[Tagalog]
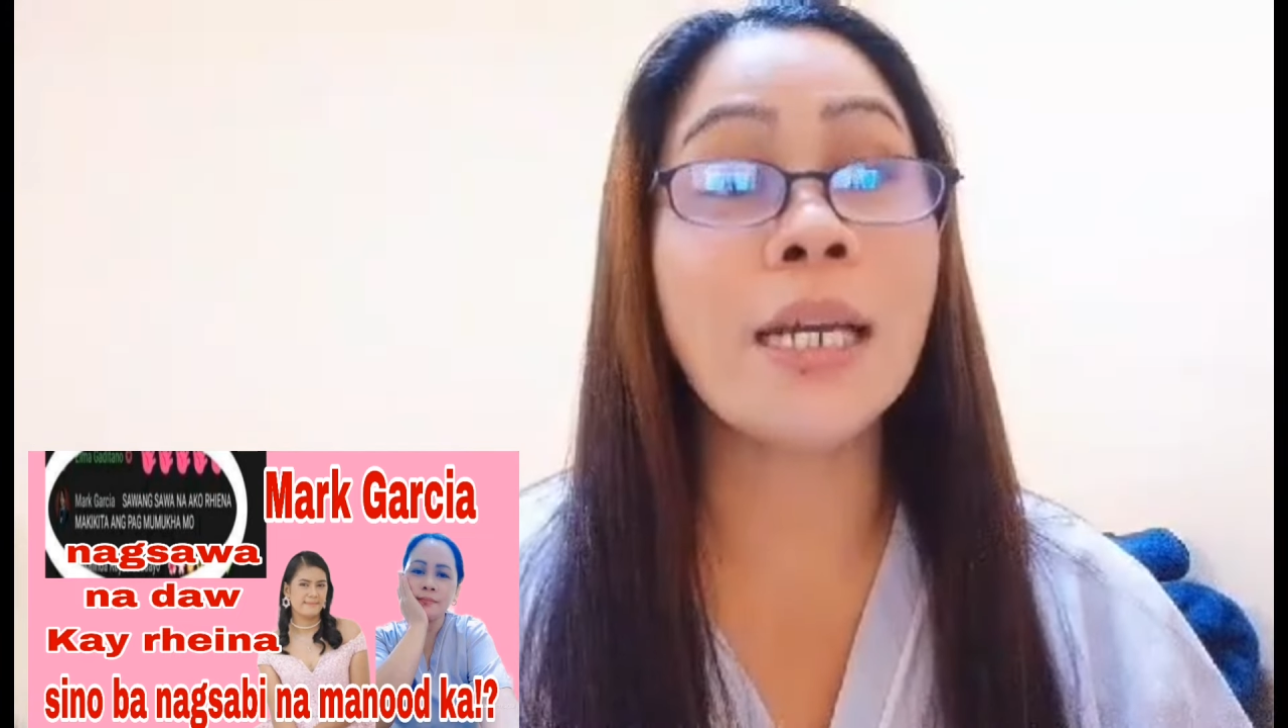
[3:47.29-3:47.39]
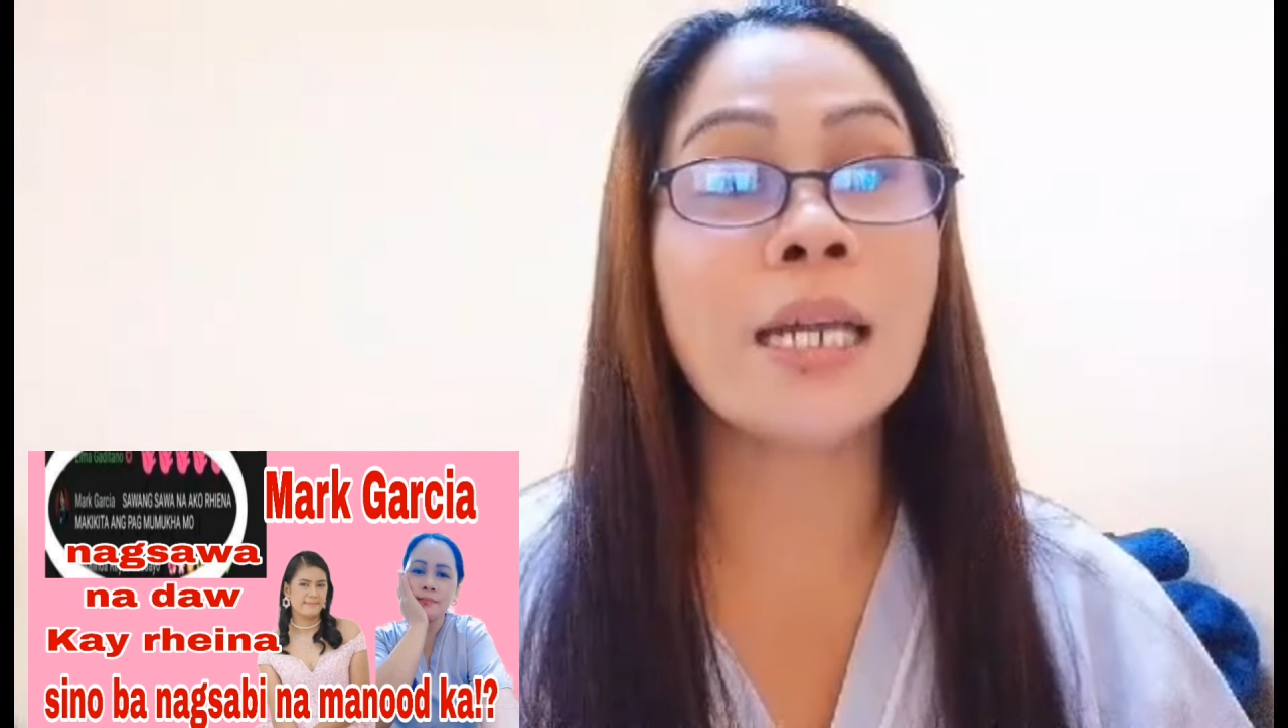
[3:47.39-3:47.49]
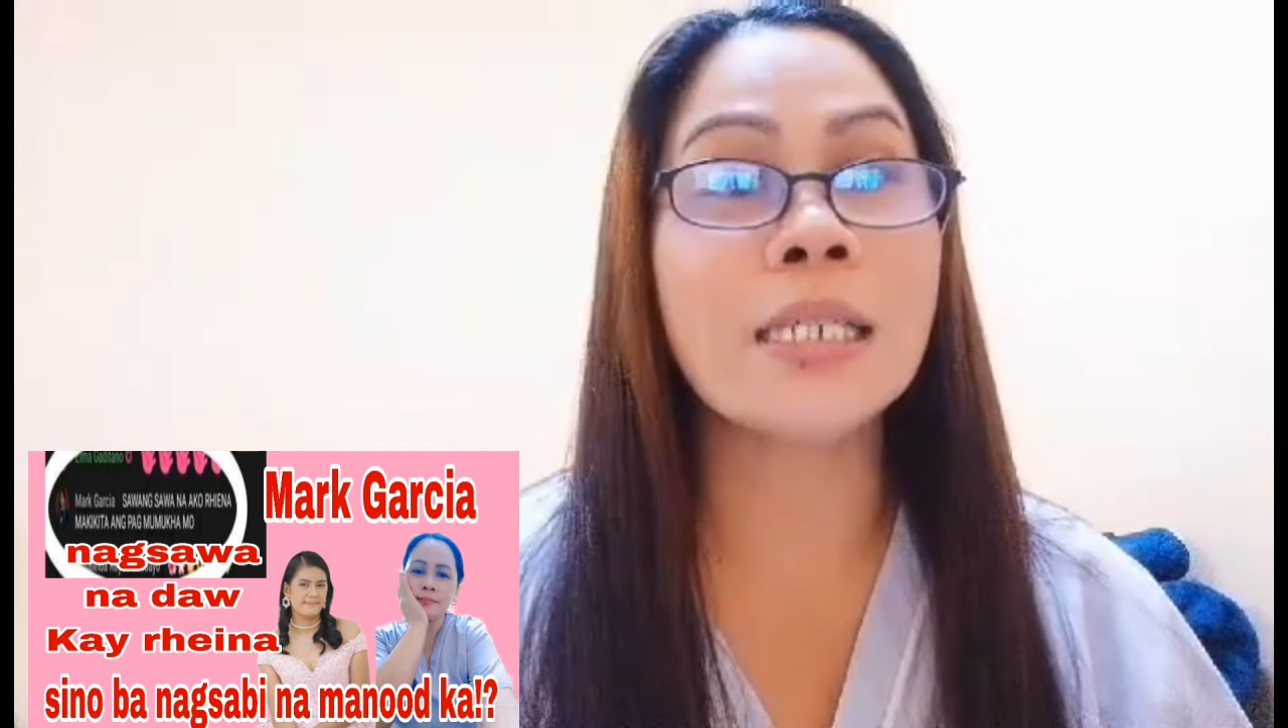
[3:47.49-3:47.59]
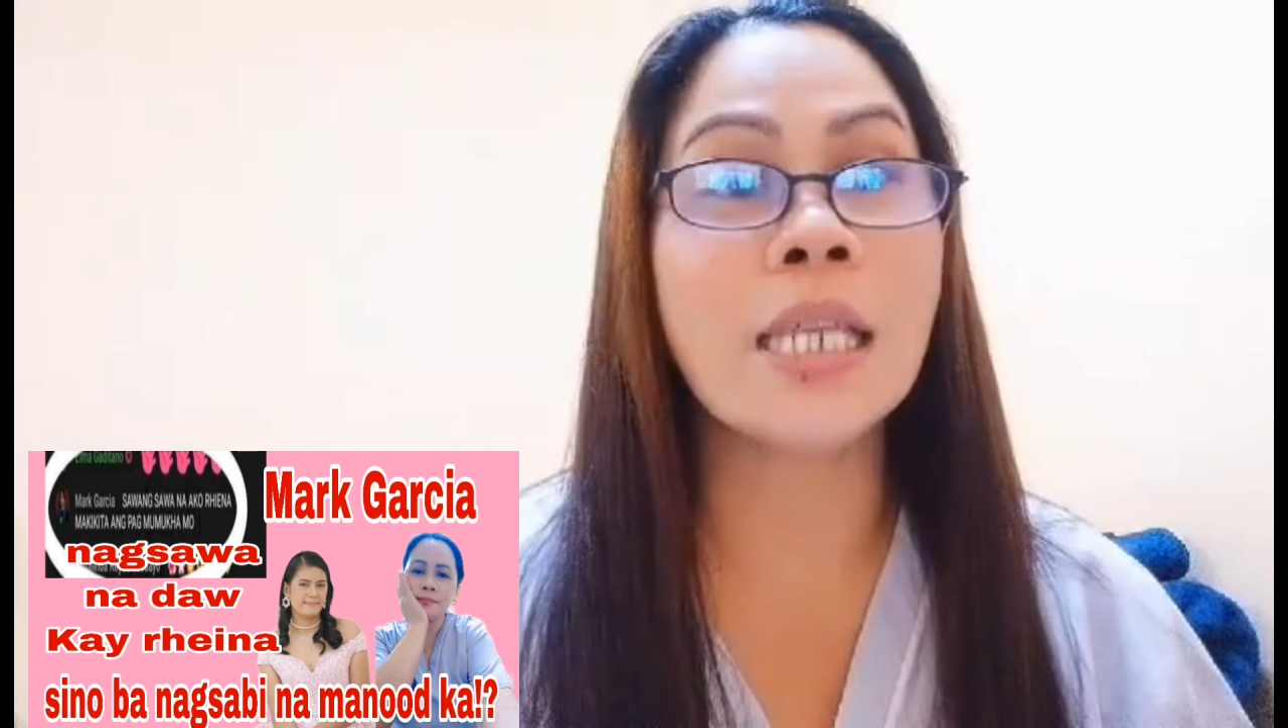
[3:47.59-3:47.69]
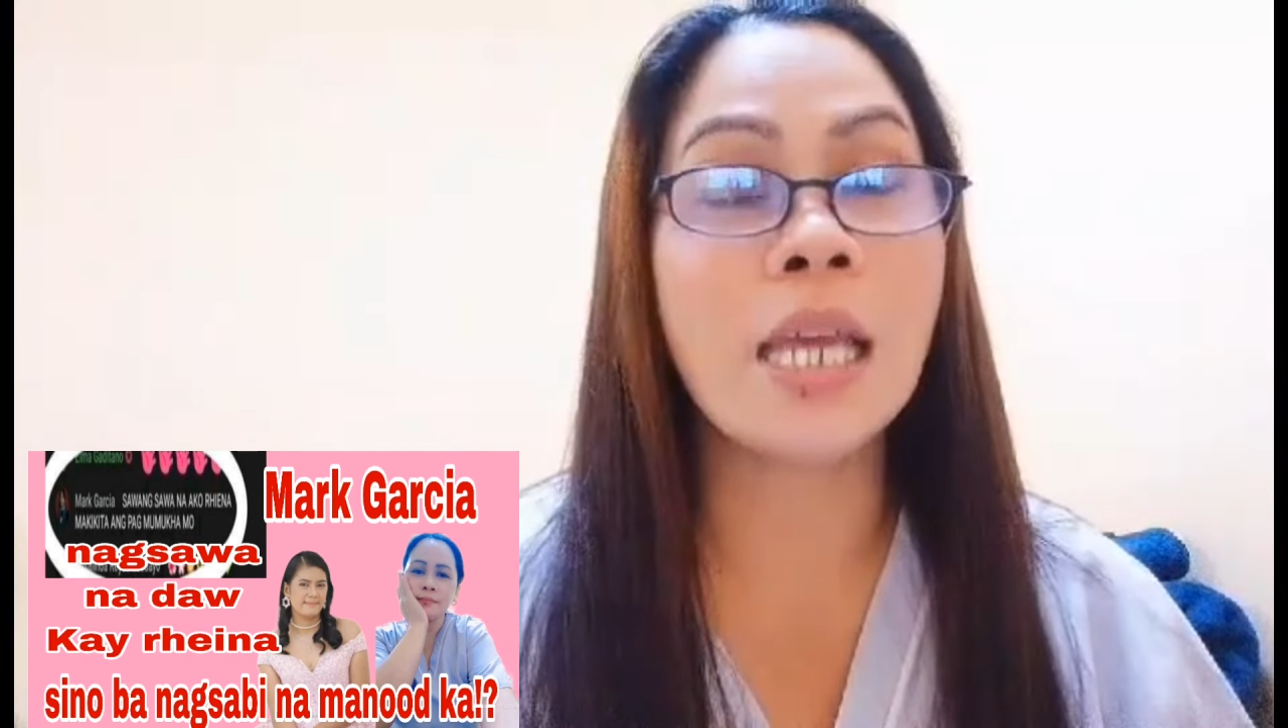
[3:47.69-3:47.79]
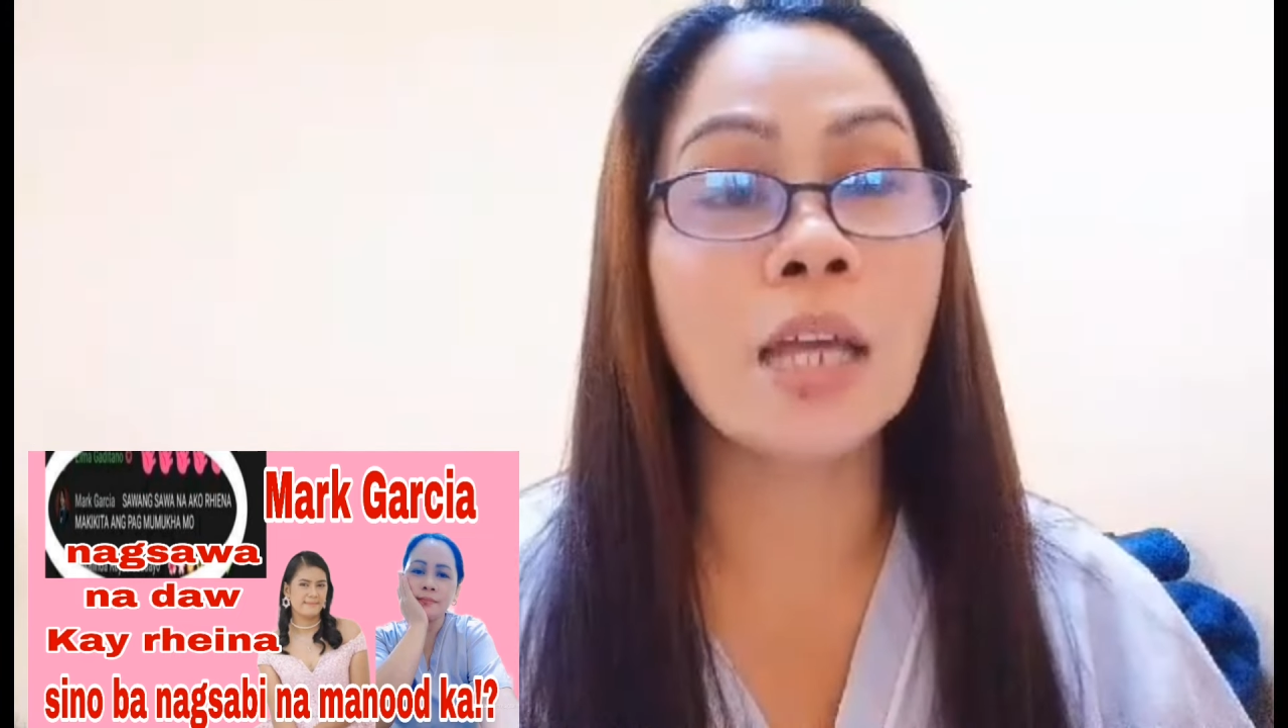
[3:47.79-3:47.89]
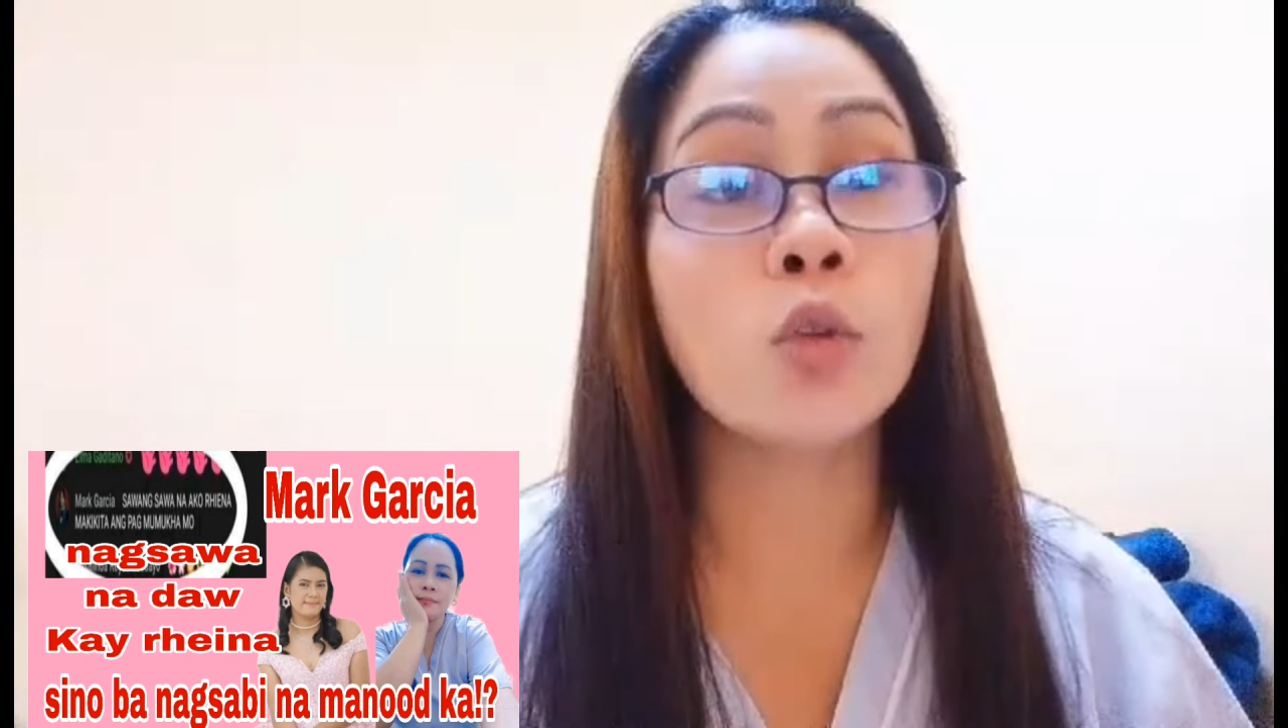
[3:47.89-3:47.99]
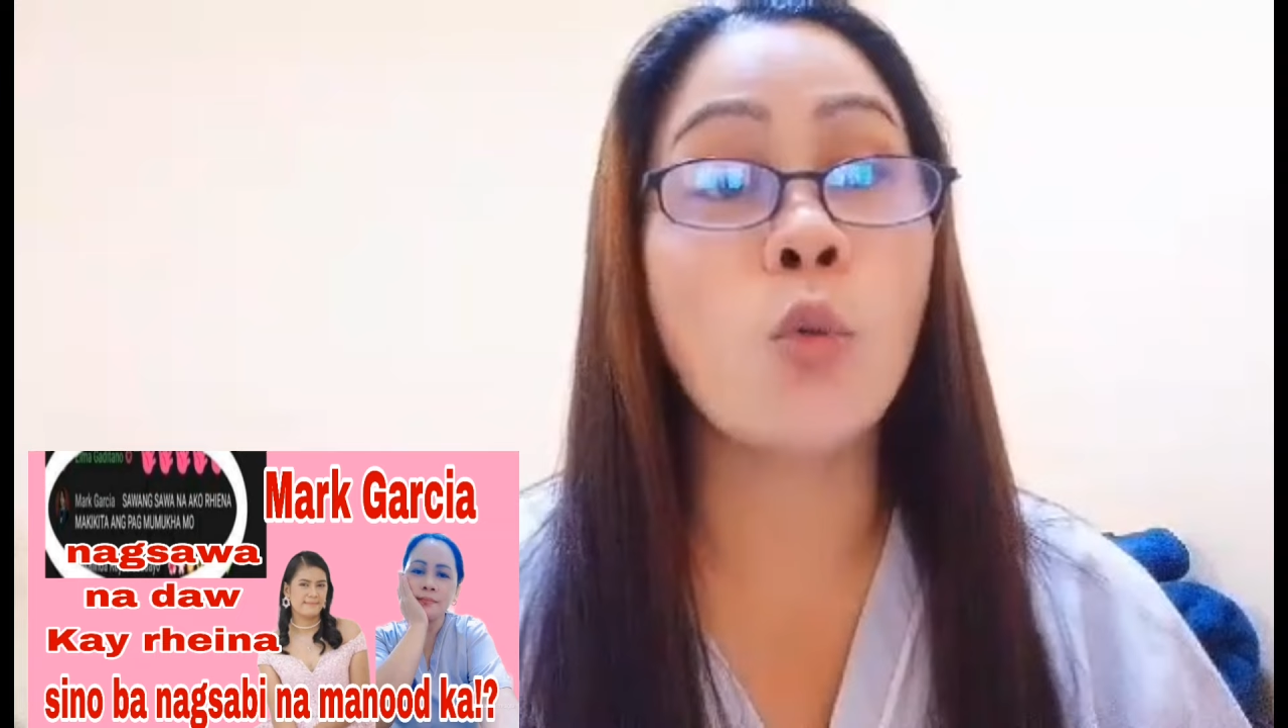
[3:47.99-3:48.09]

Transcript: Garcia.